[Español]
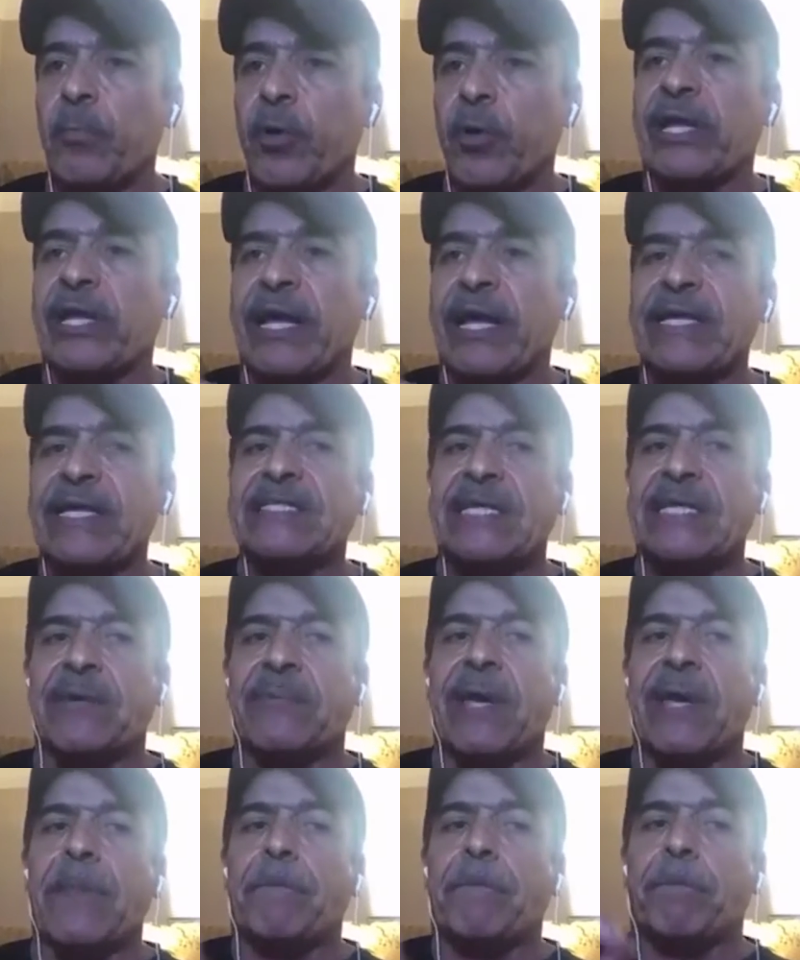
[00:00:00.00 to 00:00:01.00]
porque aquí
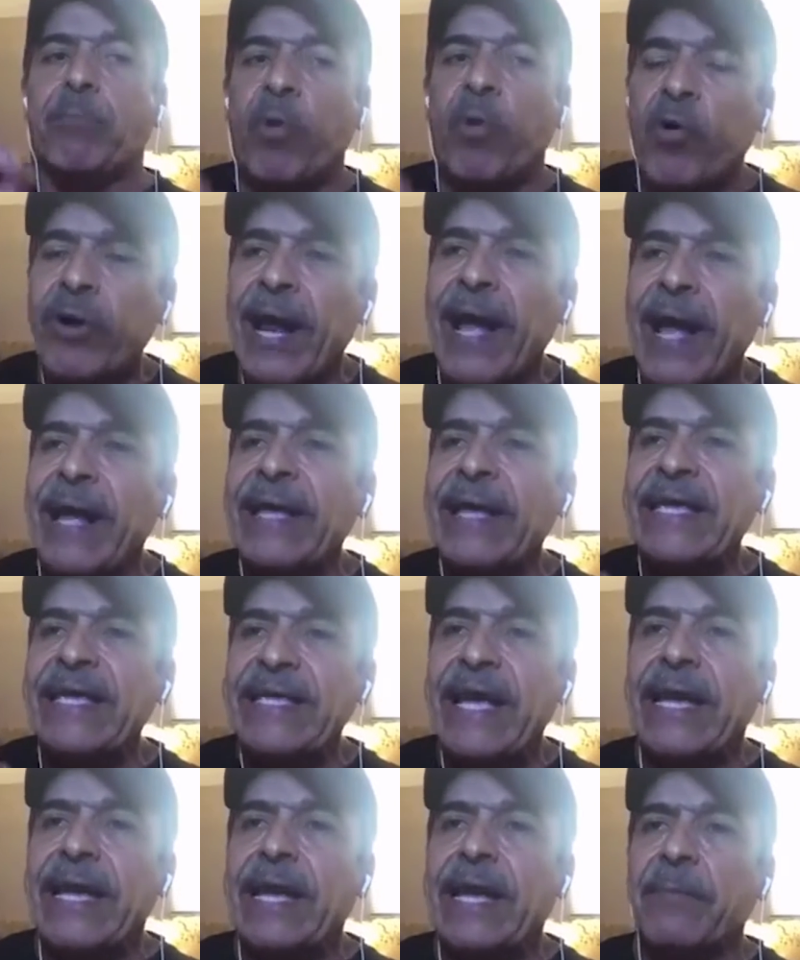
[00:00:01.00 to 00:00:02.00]
se ve pura
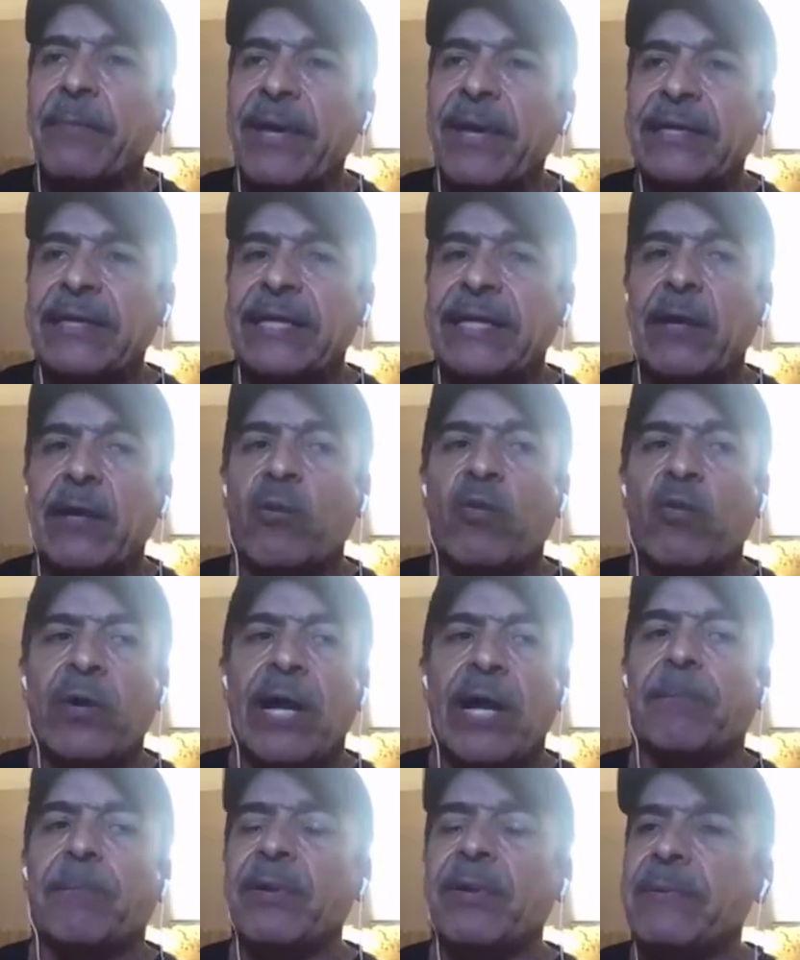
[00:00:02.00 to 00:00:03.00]
y llanamente
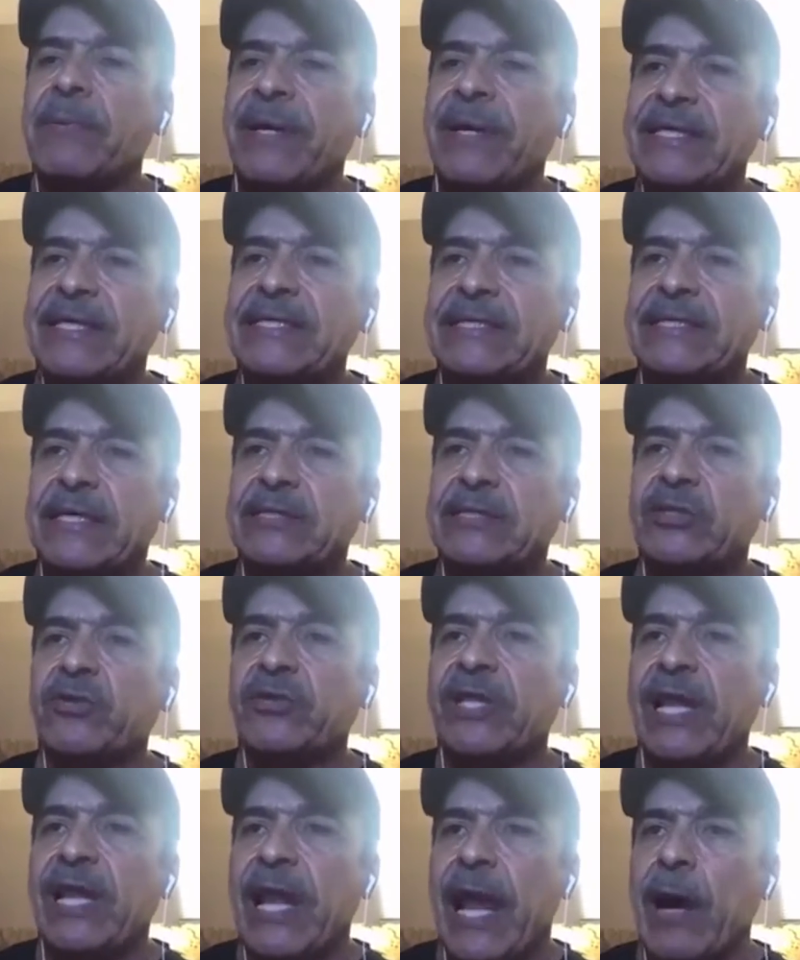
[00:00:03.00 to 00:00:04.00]
una
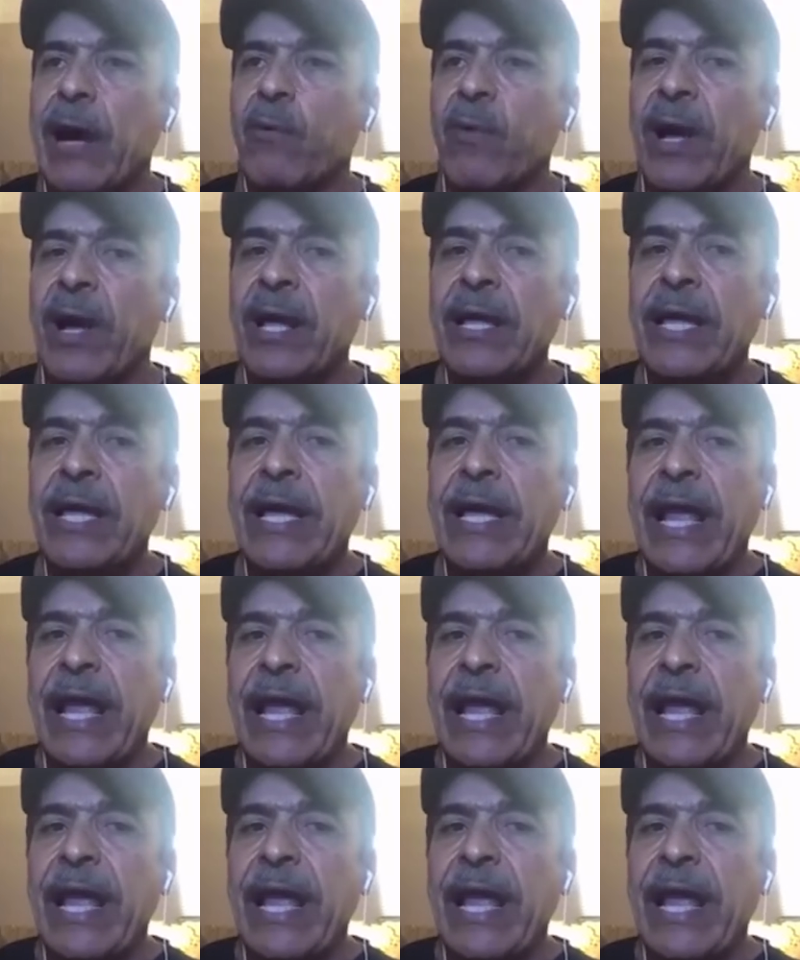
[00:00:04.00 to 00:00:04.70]
privatización del agua